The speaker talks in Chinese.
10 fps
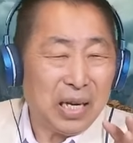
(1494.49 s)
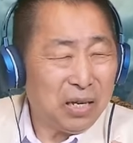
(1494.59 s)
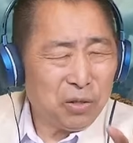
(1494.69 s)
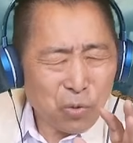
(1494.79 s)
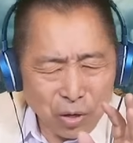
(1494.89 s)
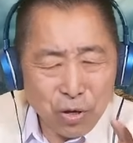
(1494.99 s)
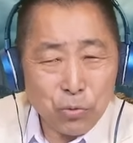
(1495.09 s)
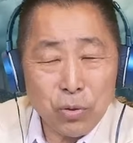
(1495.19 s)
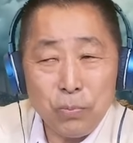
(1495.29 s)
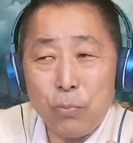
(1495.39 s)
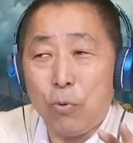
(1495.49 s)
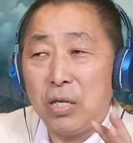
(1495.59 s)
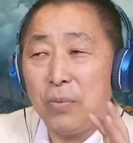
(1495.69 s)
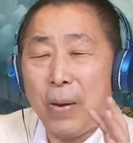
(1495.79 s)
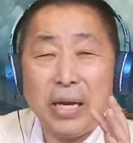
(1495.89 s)
简单换上说，不
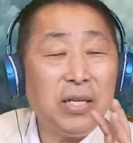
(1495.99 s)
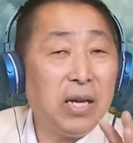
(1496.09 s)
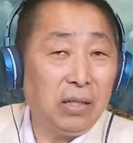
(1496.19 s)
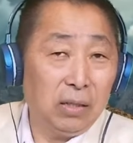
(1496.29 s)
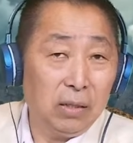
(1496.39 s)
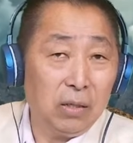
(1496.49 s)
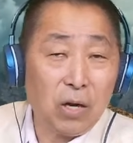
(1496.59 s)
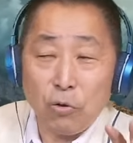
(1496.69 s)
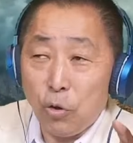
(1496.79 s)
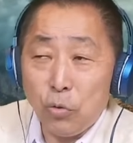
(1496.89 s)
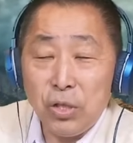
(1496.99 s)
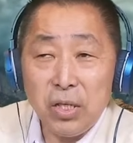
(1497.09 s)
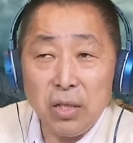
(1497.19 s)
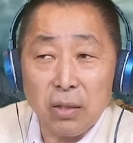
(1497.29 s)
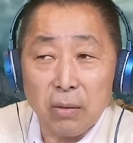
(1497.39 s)
管是拍电影的、搞游
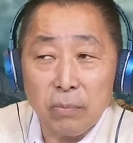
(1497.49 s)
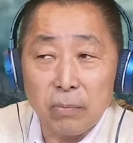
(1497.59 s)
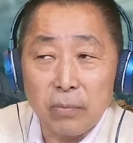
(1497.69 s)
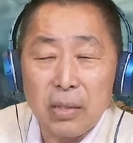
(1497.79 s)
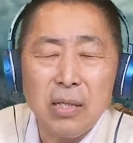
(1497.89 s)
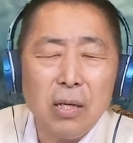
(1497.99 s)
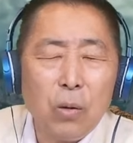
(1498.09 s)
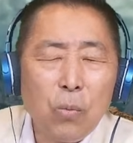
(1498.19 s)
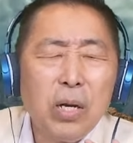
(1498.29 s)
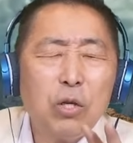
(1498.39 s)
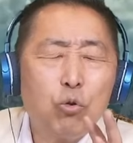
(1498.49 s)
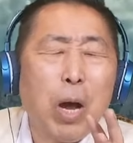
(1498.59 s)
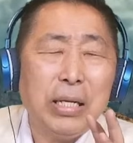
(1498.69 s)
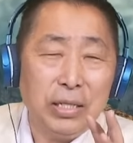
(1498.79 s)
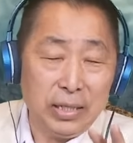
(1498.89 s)
戏的，为了
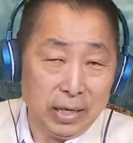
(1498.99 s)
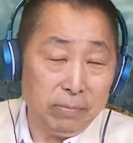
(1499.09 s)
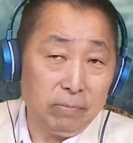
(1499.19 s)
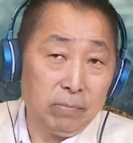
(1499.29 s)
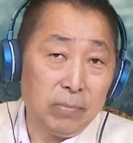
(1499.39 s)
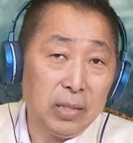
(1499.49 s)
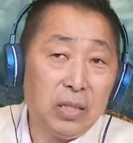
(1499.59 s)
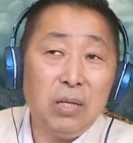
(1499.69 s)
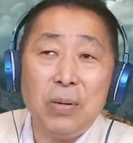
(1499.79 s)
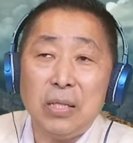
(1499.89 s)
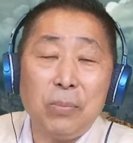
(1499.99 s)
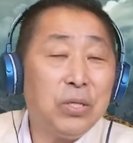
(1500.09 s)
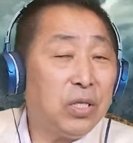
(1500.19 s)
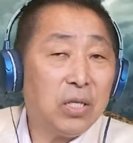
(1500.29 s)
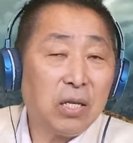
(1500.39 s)
赚钱，基本上
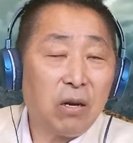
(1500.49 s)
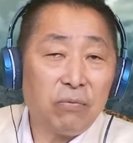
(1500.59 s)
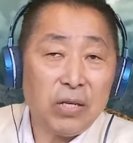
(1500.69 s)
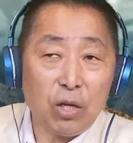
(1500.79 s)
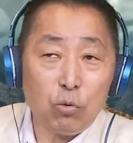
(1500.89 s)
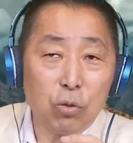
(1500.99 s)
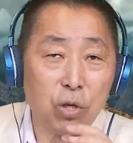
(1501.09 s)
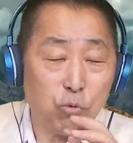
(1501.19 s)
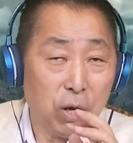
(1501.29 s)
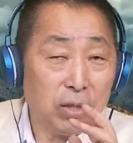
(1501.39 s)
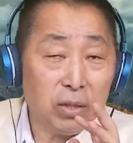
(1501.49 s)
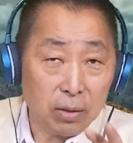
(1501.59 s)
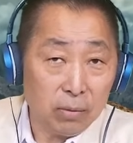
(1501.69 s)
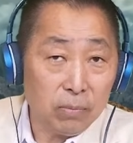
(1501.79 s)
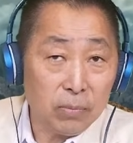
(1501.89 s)
面牺牲掉非常多的原
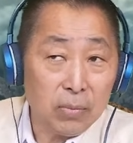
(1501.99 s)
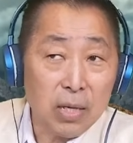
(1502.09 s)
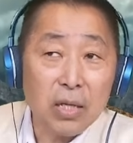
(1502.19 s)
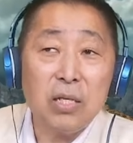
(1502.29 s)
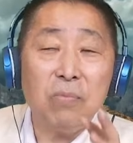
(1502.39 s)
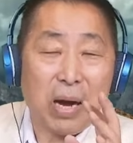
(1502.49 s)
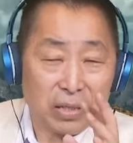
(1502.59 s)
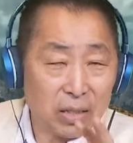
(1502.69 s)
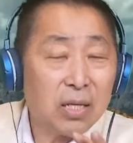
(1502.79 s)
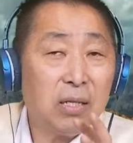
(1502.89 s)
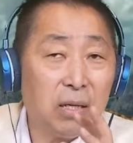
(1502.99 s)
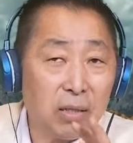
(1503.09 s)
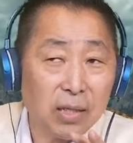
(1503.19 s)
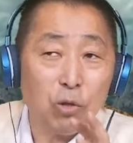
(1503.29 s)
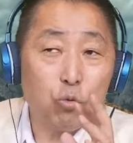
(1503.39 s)
则。可是马斯克
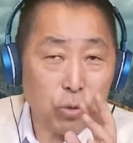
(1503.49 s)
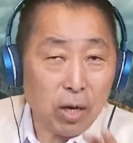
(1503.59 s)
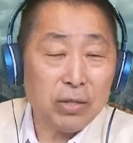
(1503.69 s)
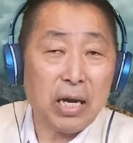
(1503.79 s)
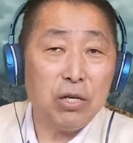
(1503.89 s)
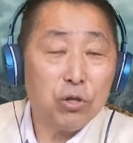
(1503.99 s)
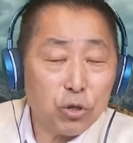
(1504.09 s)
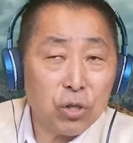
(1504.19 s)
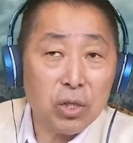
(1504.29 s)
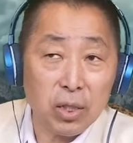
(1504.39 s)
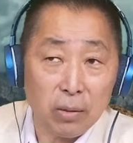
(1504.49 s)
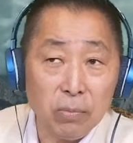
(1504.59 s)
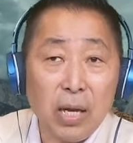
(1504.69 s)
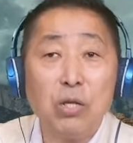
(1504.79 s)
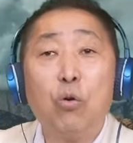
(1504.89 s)
呢也注意到这样的事情，
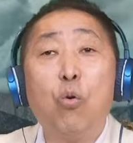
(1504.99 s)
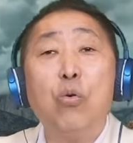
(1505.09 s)
他就